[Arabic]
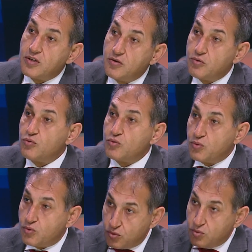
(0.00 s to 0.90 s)
الليكود
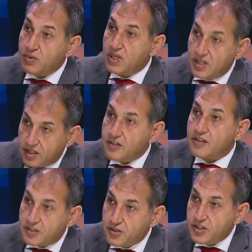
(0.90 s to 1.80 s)
بقول لهم احنا
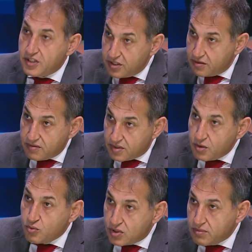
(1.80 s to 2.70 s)
راجعين
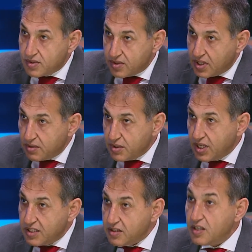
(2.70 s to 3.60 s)
نصوت بس يعني
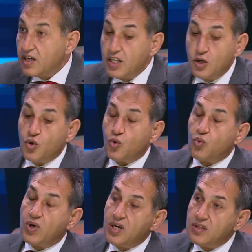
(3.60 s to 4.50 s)
بنعدل
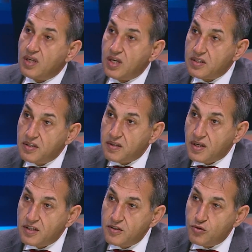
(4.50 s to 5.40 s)
وحتى الحديث
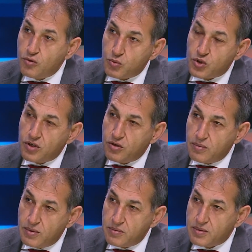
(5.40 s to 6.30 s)
عن انه
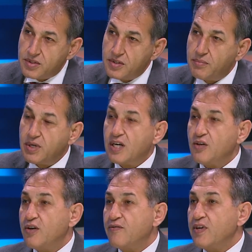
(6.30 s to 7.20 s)
المساومه اللي بتصير مع
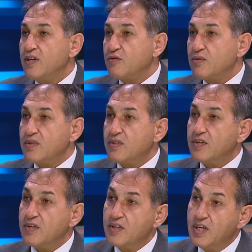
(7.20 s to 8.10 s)
يوقف جالنت وزير
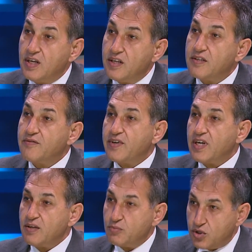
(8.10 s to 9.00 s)

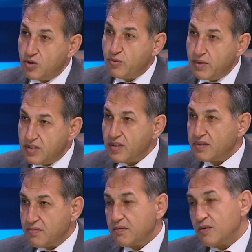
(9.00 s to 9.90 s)
الدفاع المساومه على
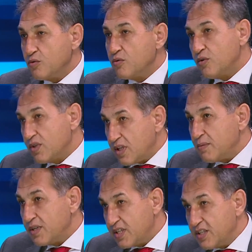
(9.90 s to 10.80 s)
اساس انه اطلع
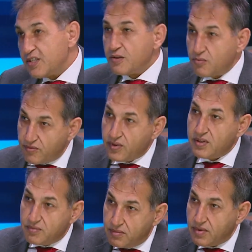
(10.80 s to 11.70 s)
من كنيسة
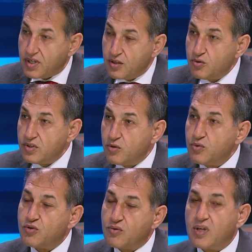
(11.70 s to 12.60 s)
القانون نعم.
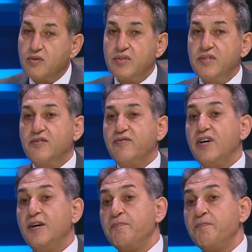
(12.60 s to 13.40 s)
النرويجي وضلك وزير الدفاع